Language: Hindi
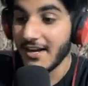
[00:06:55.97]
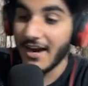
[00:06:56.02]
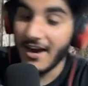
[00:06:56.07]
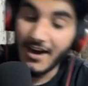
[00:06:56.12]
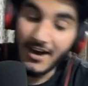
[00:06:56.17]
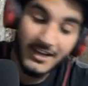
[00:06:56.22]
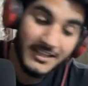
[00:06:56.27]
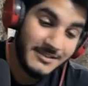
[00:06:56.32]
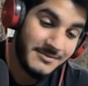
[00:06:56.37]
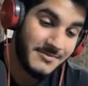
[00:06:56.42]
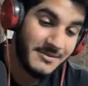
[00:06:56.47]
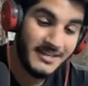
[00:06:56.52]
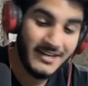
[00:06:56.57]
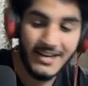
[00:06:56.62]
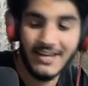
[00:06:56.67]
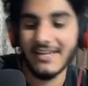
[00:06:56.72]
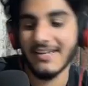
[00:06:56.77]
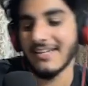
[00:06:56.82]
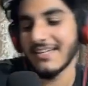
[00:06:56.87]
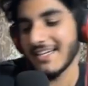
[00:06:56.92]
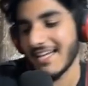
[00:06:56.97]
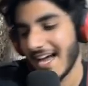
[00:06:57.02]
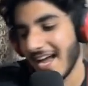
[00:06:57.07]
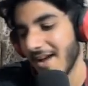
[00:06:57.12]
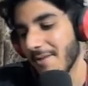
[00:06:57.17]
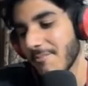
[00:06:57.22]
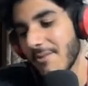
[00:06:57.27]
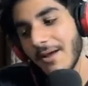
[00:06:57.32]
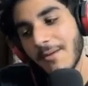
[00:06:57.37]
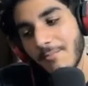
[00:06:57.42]
आदमी नहीं डैम
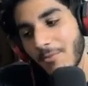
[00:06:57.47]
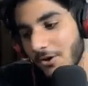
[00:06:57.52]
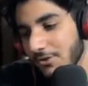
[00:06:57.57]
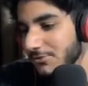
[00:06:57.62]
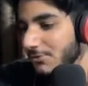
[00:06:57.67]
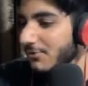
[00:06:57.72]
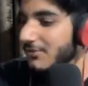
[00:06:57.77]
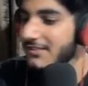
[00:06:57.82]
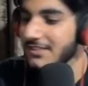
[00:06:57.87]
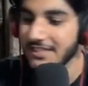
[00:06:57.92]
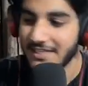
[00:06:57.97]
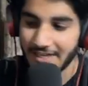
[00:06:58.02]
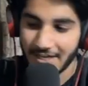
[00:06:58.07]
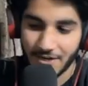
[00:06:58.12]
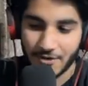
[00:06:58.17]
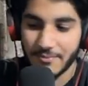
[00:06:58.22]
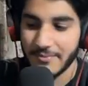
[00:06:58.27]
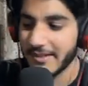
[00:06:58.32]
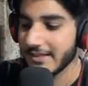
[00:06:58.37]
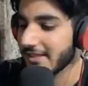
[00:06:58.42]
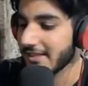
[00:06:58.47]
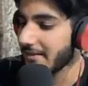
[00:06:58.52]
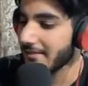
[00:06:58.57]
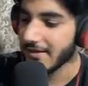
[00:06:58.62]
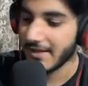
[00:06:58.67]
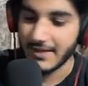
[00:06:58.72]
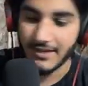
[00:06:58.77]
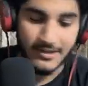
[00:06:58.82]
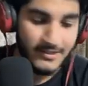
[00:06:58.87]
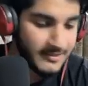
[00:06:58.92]
भाई बहुत कुछ सीखने को मिलता है
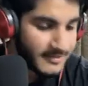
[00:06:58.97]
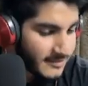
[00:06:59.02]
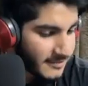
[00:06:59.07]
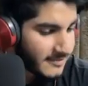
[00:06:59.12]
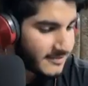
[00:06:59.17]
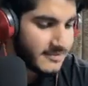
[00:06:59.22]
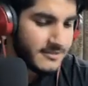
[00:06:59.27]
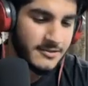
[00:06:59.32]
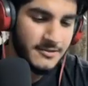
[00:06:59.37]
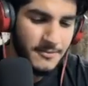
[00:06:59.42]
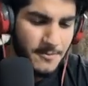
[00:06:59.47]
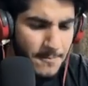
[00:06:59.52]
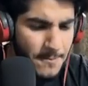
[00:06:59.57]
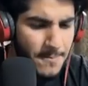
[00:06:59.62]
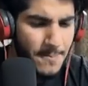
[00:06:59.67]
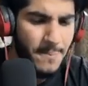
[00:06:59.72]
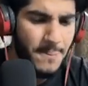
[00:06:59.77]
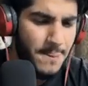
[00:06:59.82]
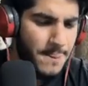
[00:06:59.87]
भाई ऑनेस्टली आई एम